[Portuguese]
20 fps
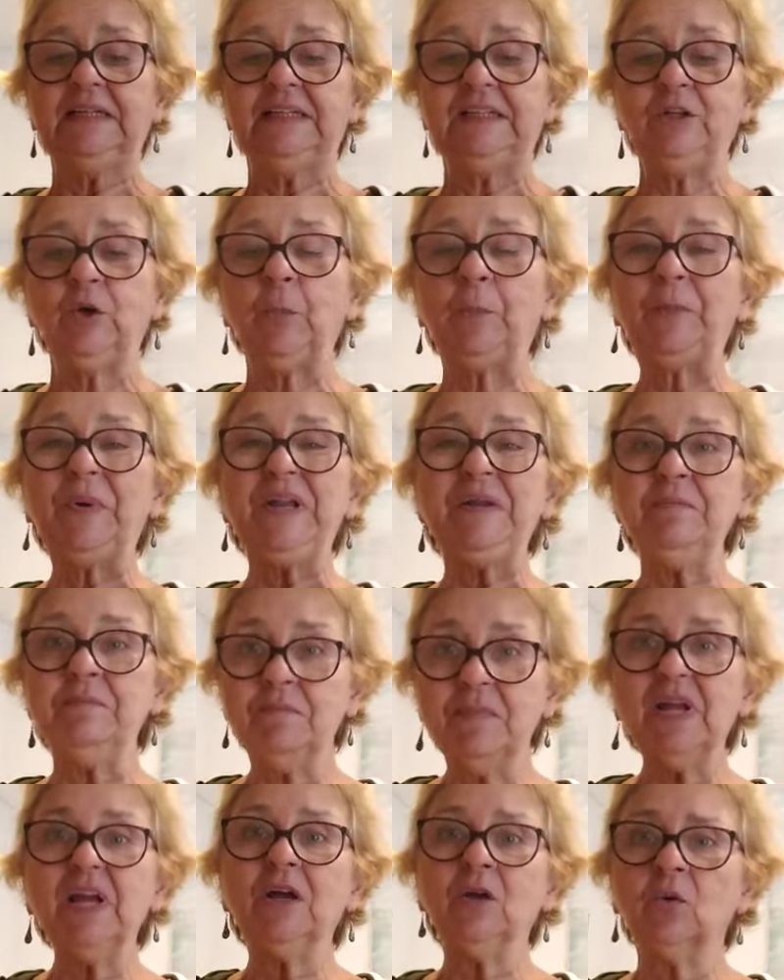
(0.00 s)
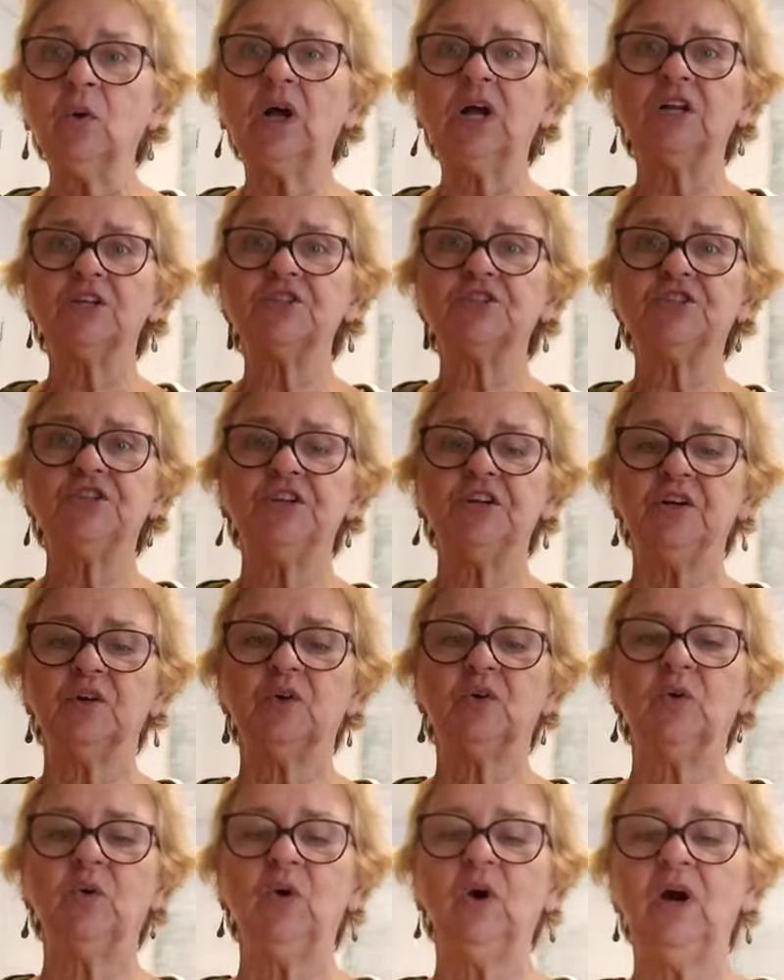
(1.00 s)
E o primeiro
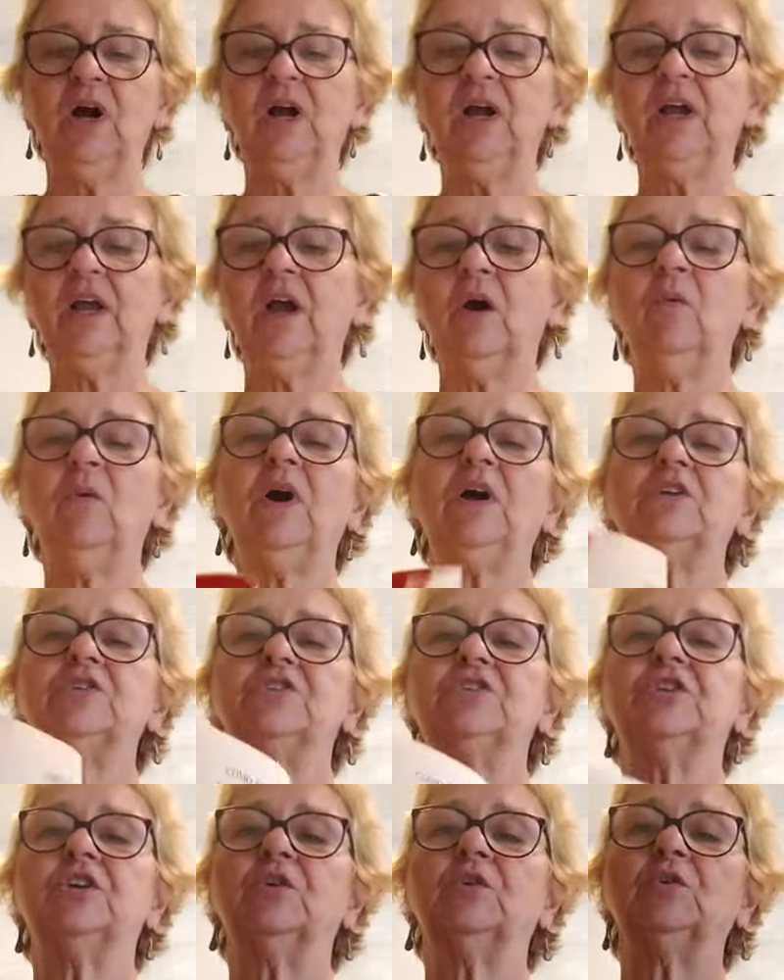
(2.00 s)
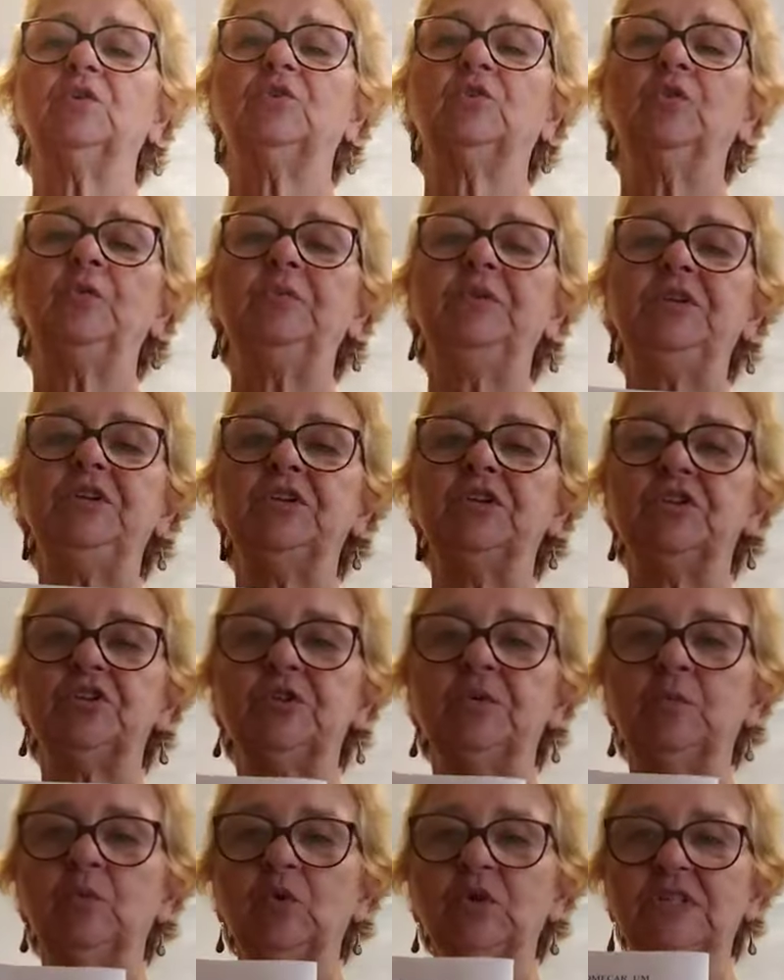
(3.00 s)
artigo é um artigo do ministro
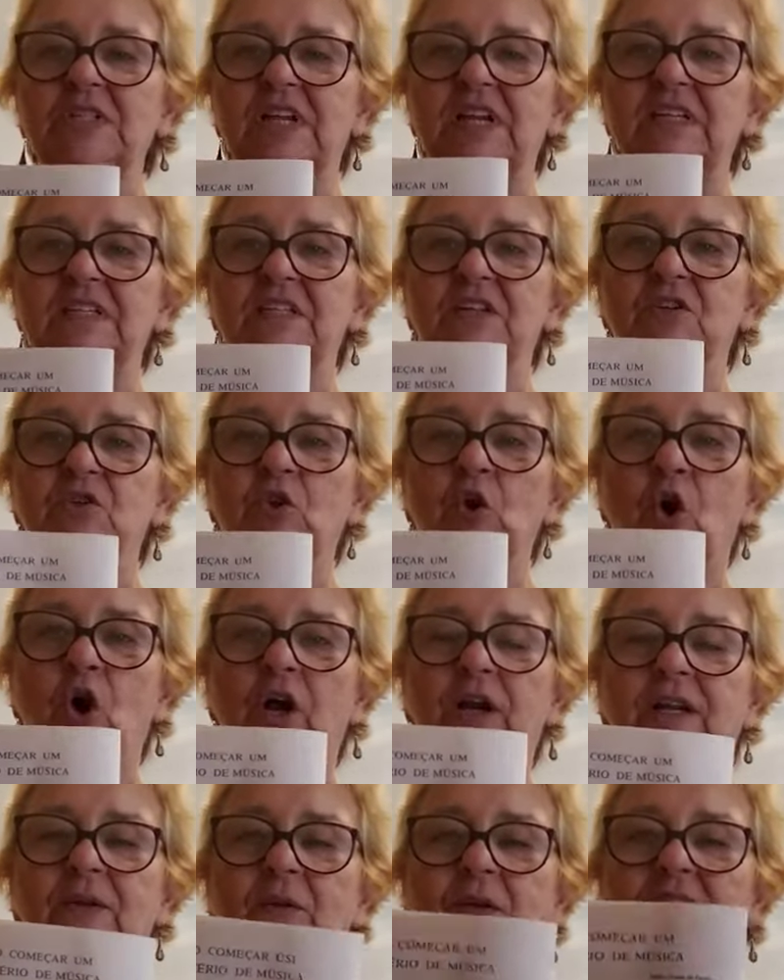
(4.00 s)
de Música Isidoro